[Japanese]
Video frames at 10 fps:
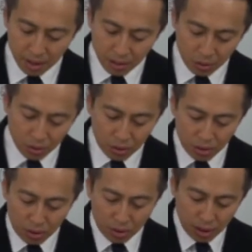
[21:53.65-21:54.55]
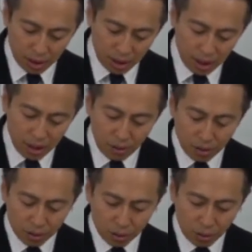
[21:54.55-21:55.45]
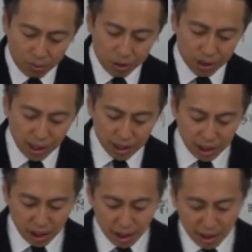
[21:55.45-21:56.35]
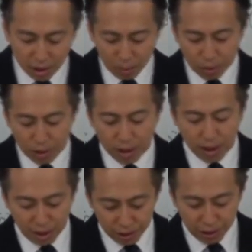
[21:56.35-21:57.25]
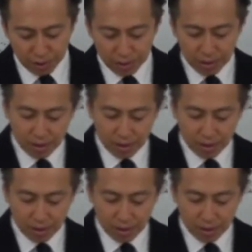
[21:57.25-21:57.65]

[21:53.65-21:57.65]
このいろいろとこう難しいなと思ってたんですよ。